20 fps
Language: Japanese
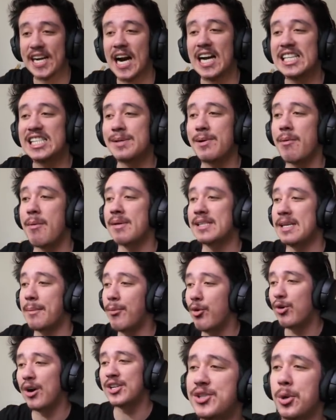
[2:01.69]
が勝つと思いますか？
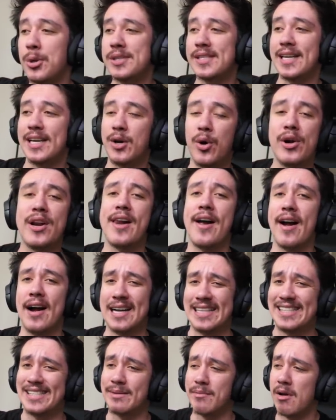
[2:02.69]
僕は正直ゴリラが勝つと